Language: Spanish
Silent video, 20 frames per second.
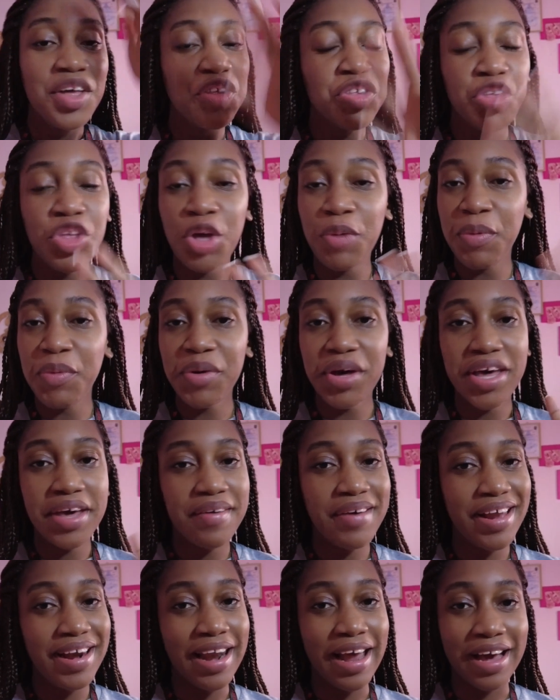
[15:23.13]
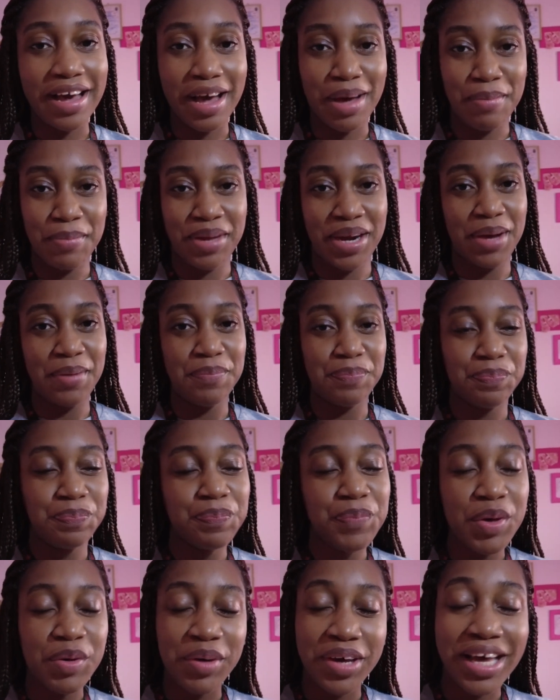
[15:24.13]
No me voy a llevar la cámara,
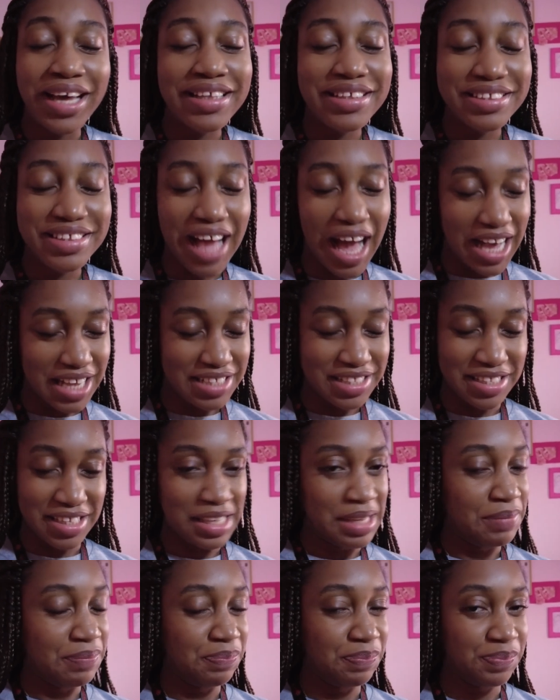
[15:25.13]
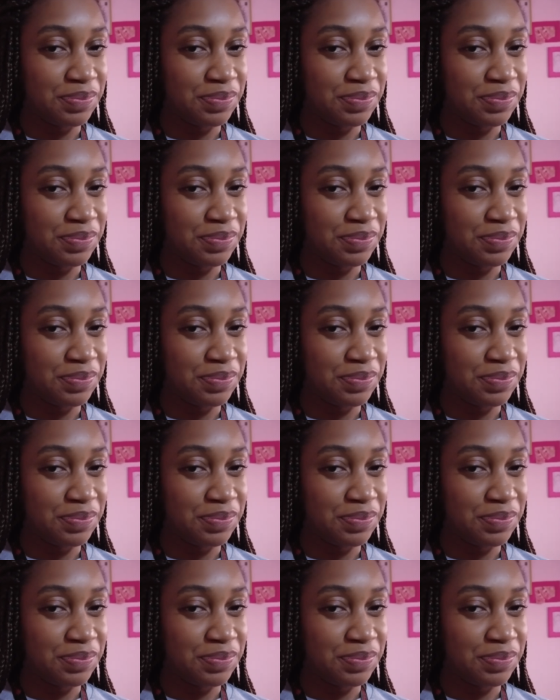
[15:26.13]
me voy en taxi.